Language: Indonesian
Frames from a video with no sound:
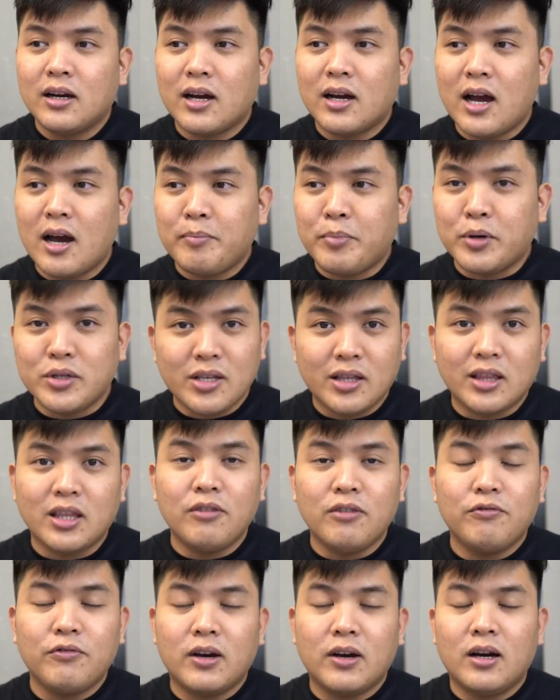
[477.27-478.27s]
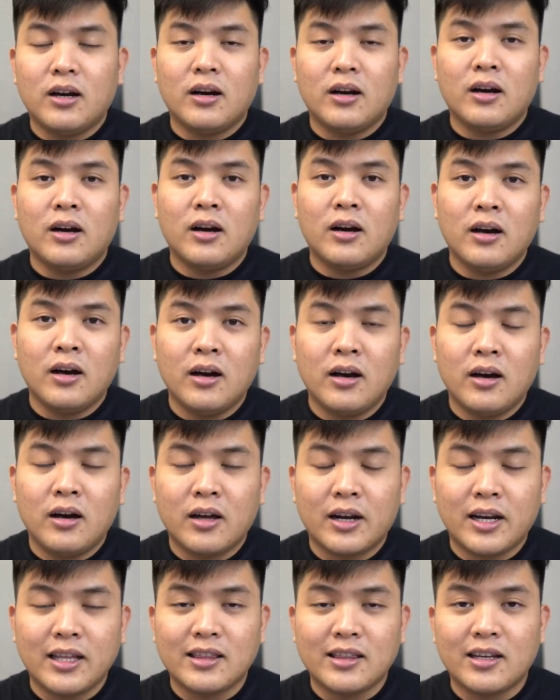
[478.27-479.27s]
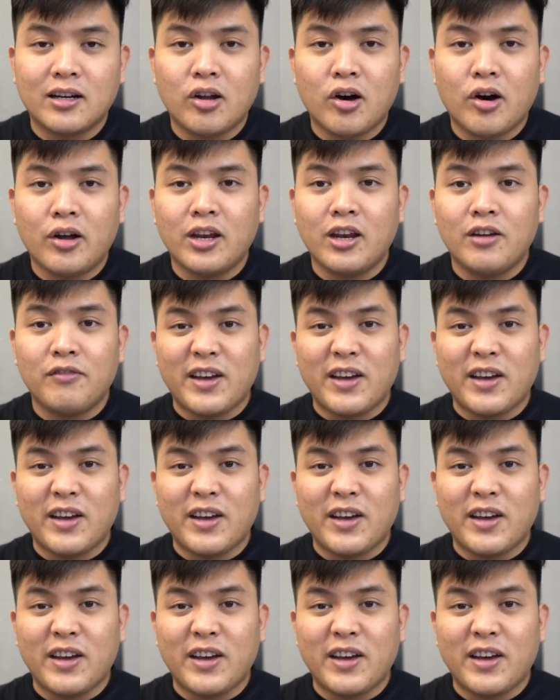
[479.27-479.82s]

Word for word: nggak positif uh, return on